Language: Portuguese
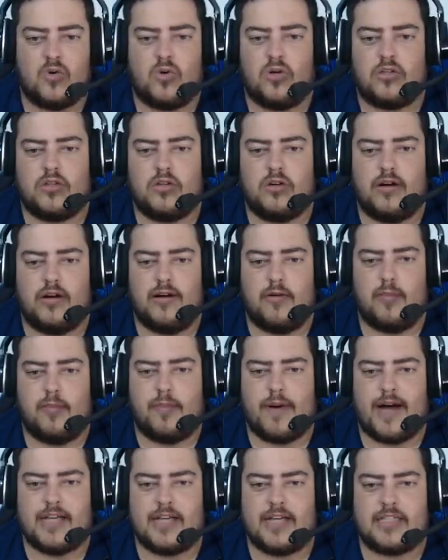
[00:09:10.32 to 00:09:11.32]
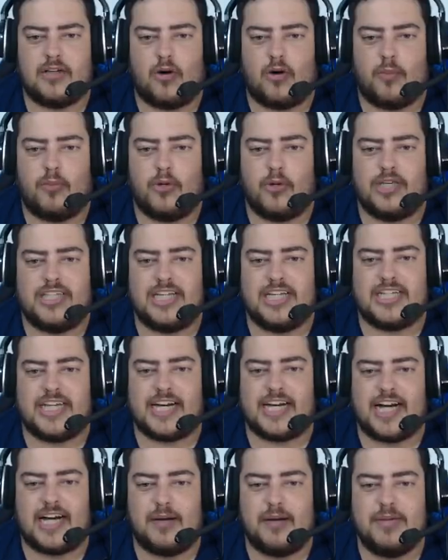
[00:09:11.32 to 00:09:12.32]
Quando eu erro o passe. Ó, o Puricite
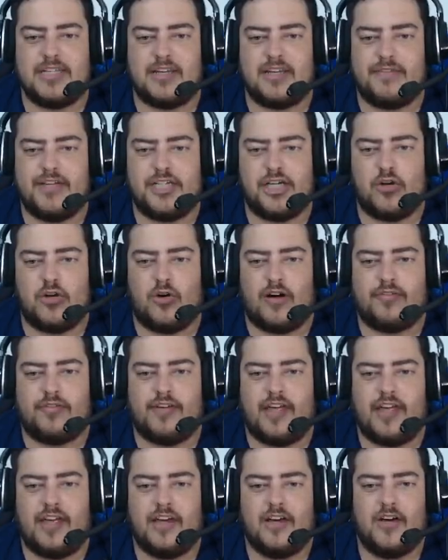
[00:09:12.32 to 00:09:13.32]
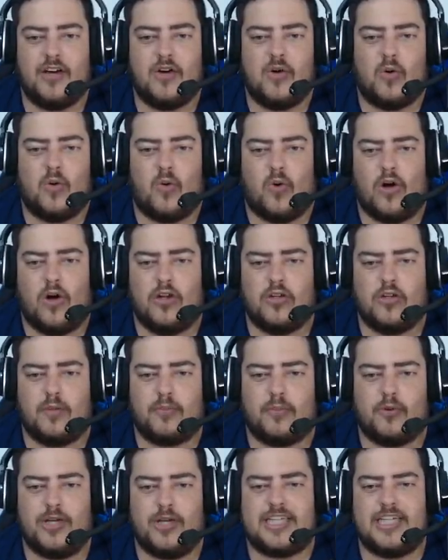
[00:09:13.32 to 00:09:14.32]
tá com a camisa 29, hein? Olho no
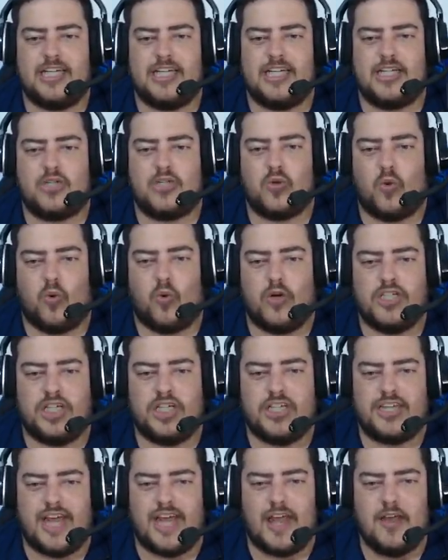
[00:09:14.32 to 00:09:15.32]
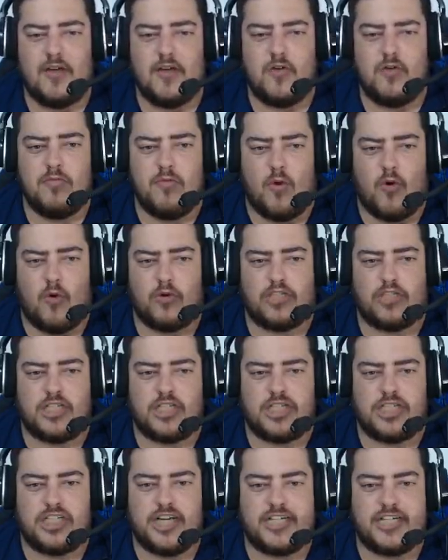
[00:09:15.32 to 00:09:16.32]
Puricite. Hoje tem um monte
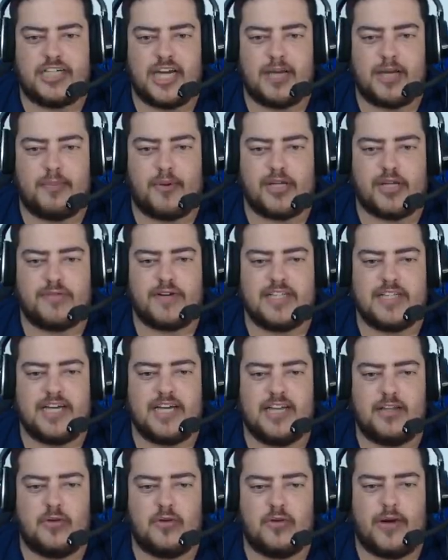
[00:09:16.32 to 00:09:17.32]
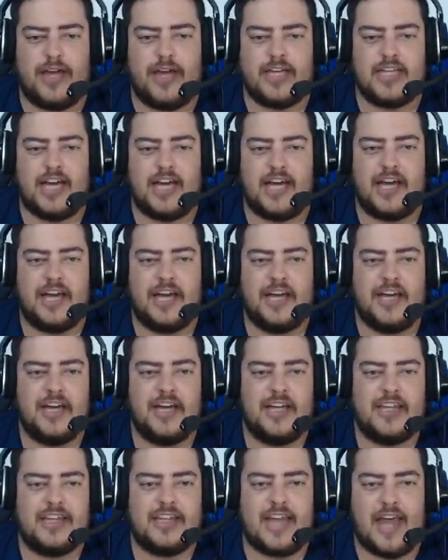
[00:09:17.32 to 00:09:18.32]
de gente aí que pode fazer a lei do ex, né?
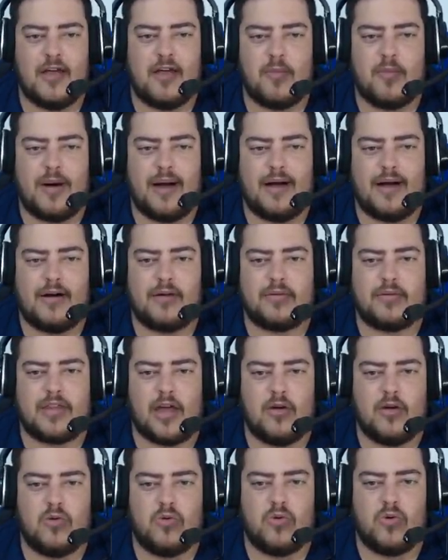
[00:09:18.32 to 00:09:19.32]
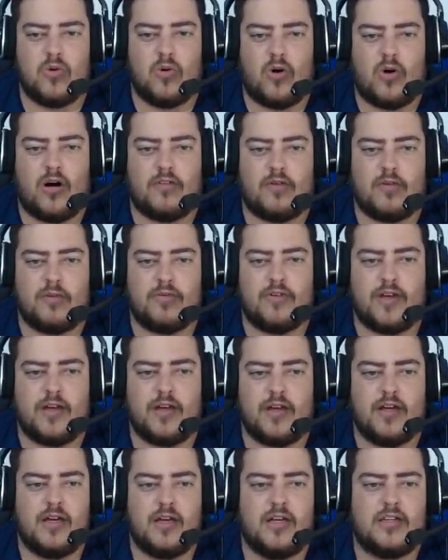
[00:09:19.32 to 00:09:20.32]
Tem uma. Tem o. Ó, vamos
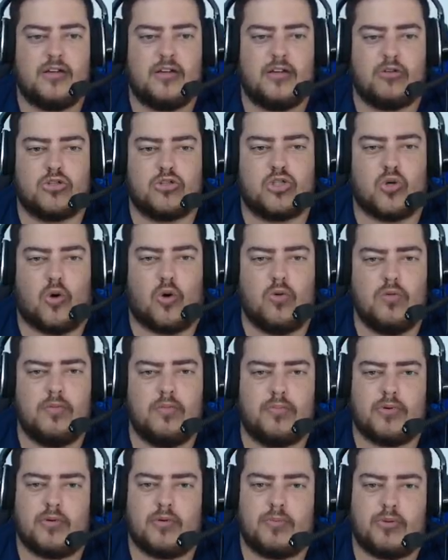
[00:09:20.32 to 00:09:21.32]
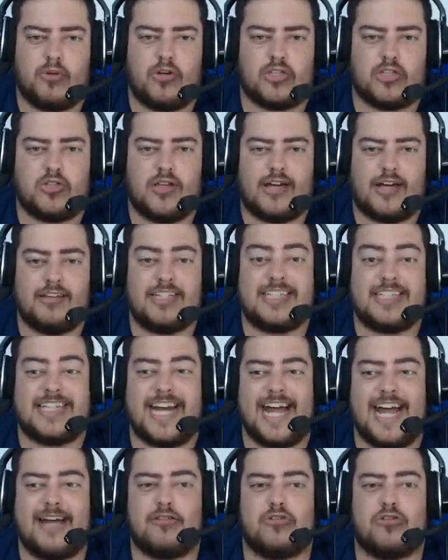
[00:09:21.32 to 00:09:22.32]
ver. Tem o som pro, pro nosso lado.
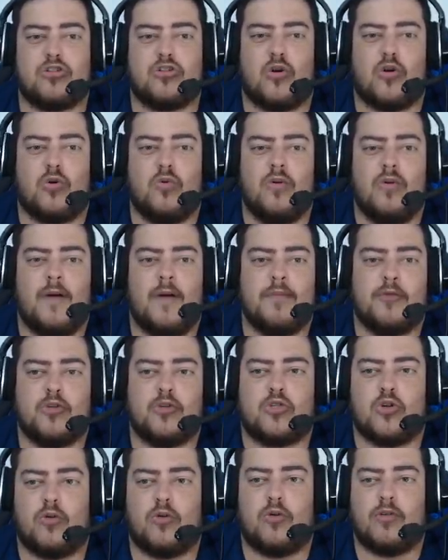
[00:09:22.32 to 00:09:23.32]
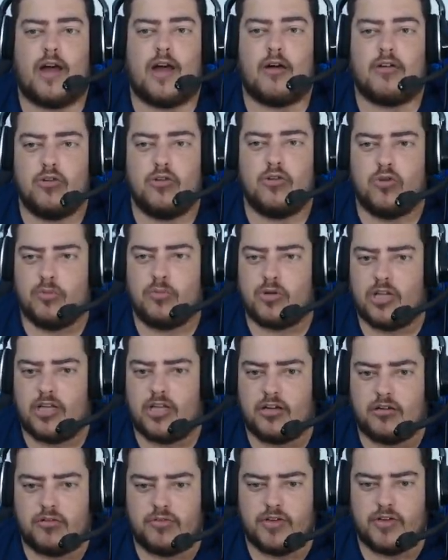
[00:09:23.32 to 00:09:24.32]
Estreia do som. O som caiu que número
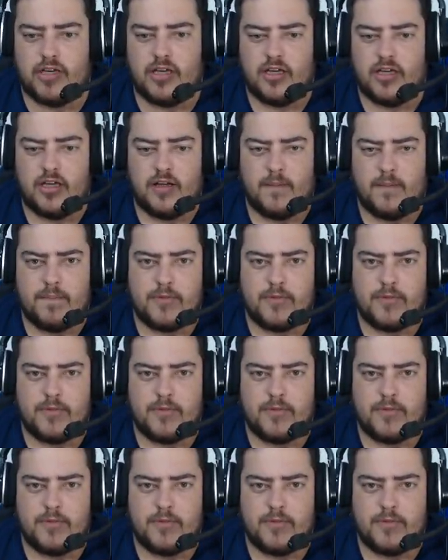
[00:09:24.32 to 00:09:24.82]
ali que eu não vi?